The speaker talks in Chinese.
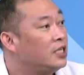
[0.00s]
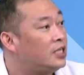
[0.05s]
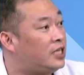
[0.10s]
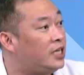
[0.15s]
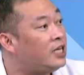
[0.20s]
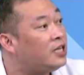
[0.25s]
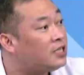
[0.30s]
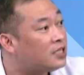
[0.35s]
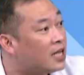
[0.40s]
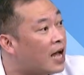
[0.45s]

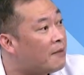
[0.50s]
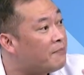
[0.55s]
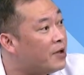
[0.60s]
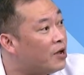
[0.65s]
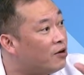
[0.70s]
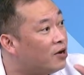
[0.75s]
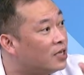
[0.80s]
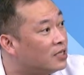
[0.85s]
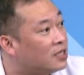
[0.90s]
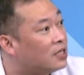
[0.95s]
即使他
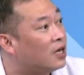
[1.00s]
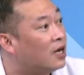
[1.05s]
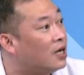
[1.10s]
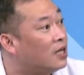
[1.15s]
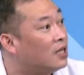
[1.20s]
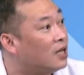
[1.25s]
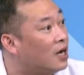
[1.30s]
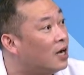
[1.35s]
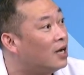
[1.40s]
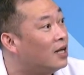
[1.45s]
没有很
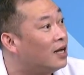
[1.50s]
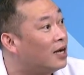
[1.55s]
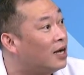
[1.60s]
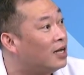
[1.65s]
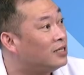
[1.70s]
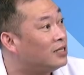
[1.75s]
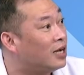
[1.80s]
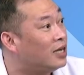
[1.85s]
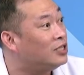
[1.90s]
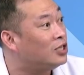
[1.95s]
很很
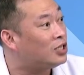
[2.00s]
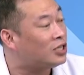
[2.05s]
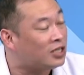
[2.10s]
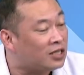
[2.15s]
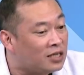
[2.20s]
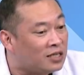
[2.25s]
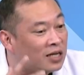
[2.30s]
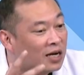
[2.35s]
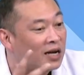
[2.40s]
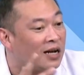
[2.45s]
很很
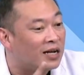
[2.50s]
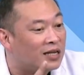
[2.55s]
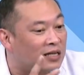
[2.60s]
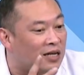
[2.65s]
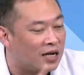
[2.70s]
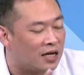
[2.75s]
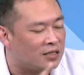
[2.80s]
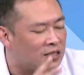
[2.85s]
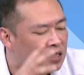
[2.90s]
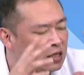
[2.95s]
字的很
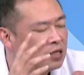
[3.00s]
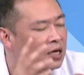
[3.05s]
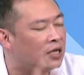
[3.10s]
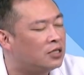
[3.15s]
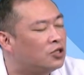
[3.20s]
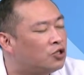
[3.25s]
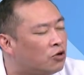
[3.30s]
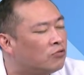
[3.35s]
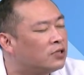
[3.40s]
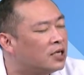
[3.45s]
字
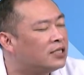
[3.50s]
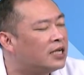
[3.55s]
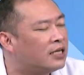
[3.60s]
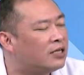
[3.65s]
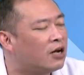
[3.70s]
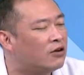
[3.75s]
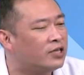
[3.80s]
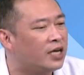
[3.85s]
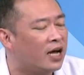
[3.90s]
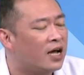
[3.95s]
很重的在
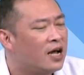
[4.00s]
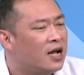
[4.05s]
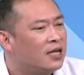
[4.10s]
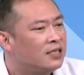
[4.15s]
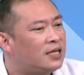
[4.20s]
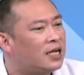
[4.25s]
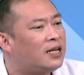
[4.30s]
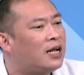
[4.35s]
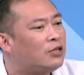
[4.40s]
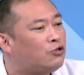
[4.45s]
道歉，
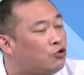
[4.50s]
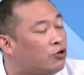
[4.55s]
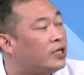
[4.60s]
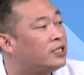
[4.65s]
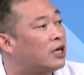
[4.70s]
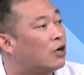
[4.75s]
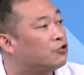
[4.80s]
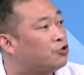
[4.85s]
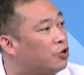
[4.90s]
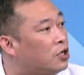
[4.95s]
但他
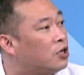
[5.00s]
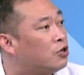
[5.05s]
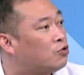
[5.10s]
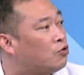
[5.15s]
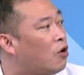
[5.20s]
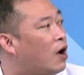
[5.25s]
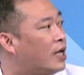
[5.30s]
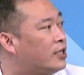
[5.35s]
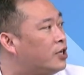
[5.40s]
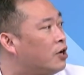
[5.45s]
最少觉得
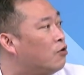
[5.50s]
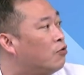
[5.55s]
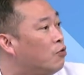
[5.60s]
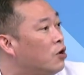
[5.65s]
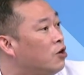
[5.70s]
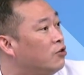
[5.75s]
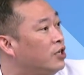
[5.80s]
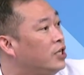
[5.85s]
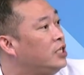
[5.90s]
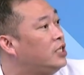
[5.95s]
说啊，对，
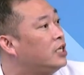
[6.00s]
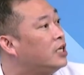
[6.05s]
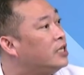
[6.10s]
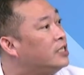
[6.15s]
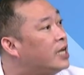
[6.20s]
我有引起